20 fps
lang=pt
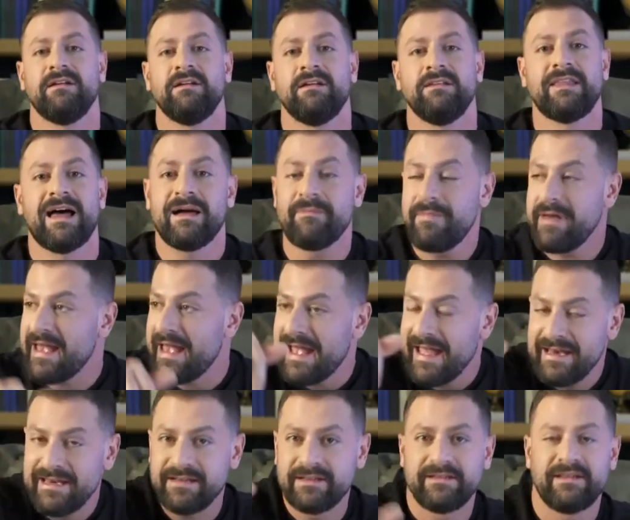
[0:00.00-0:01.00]
na
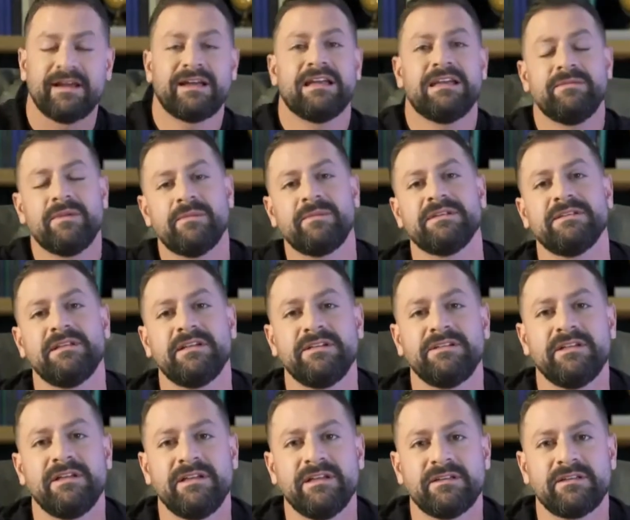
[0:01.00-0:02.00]
ABL, na Academia Brasileira
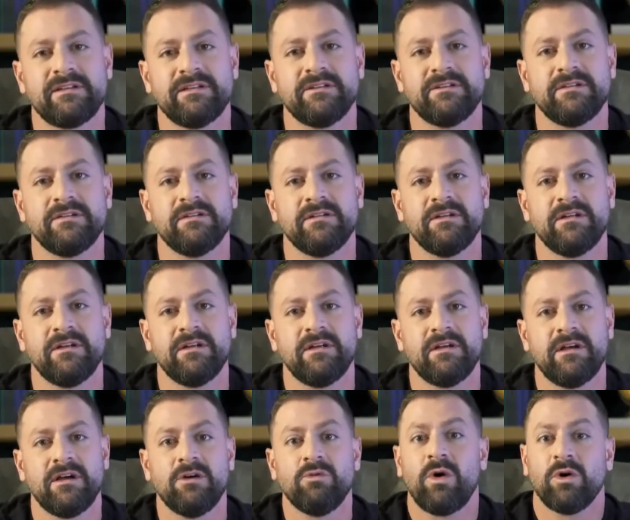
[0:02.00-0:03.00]
de Letras
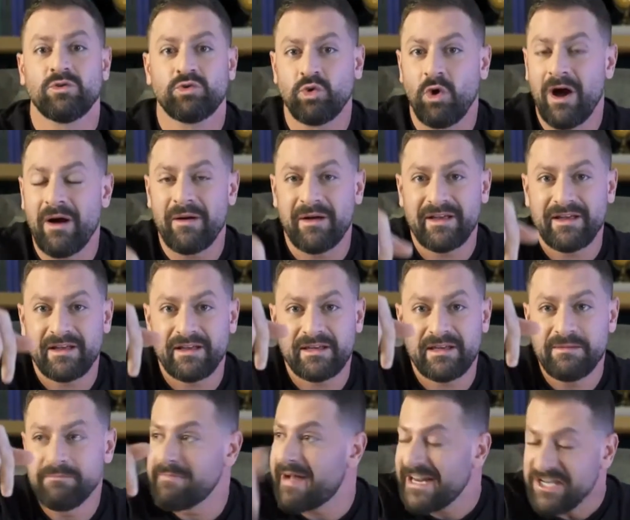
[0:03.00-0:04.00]
o autor
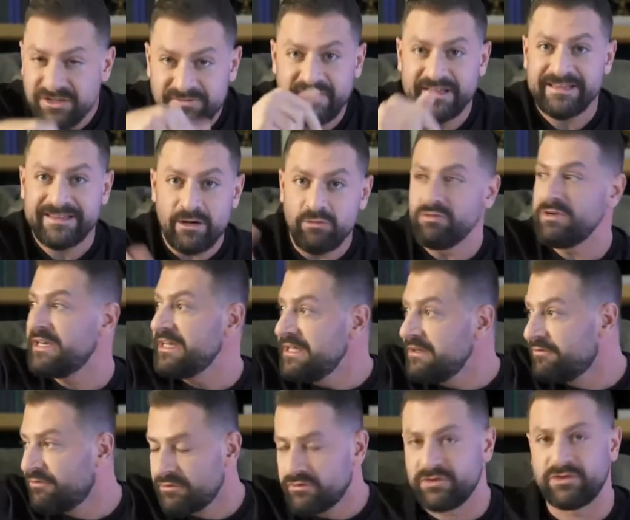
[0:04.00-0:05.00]
que mais vendeu
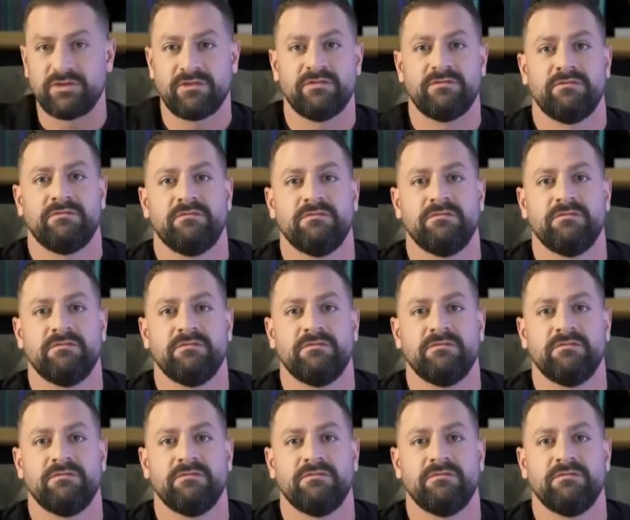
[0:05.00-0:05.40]
livros,